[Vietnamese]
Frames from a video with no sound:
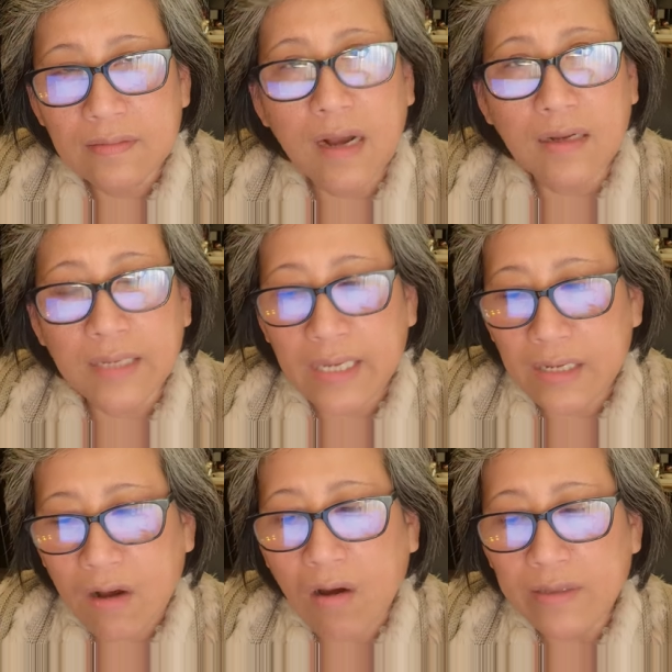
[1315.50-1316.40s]
cực
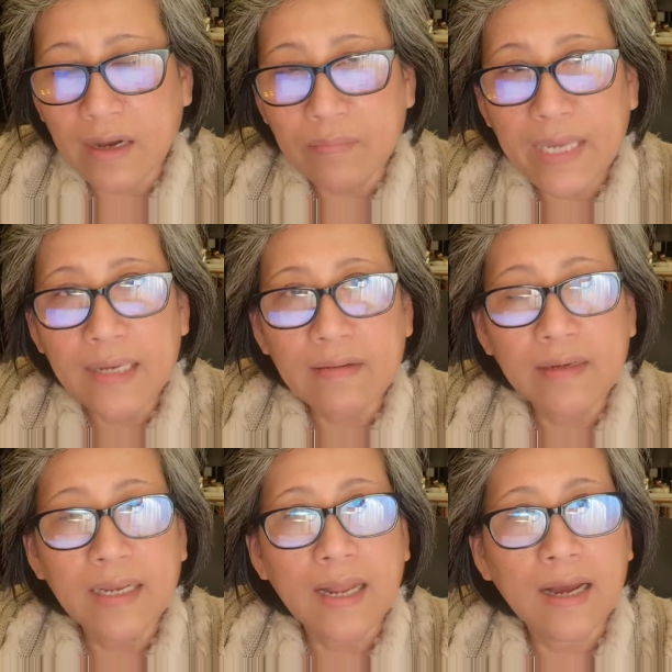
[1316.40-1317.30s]
kỳ khó nhận biết
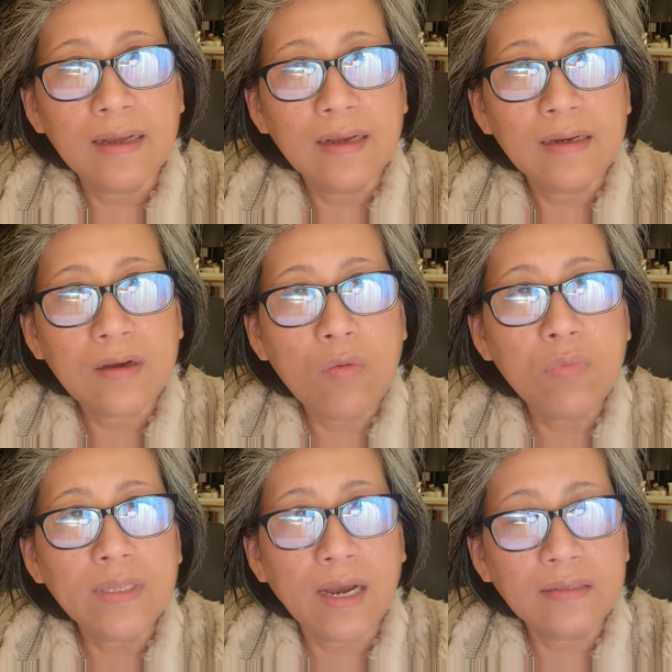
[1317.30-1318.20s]
có nghĩa là
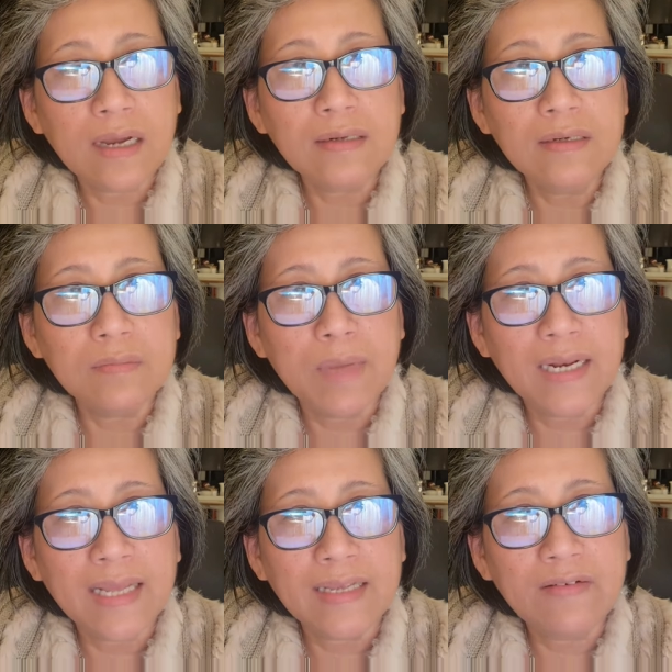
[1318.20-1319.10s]
không có nhận thức được
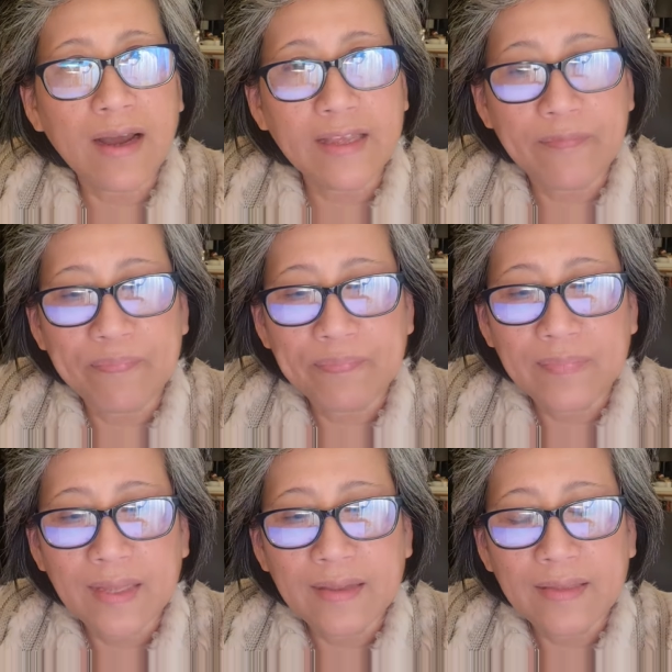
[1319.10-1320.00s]
mình là như vậy
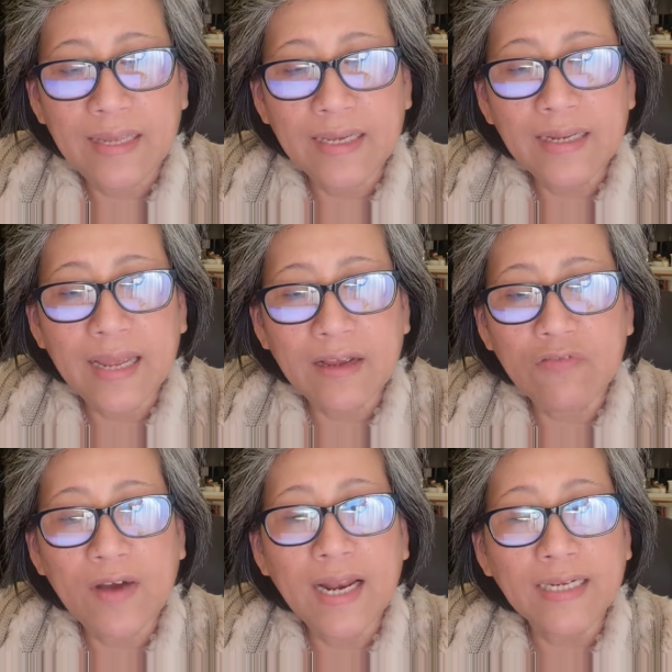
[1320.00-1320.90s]
thì cái này
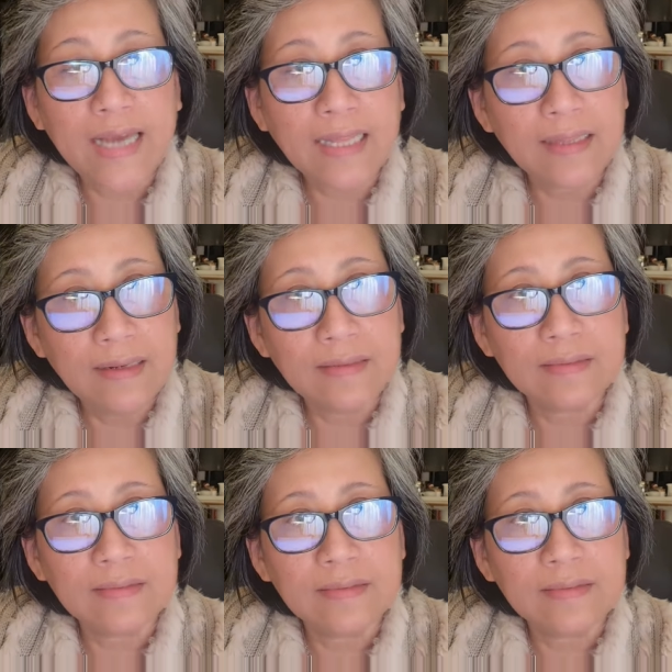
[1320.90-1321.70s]
không phải là cá tính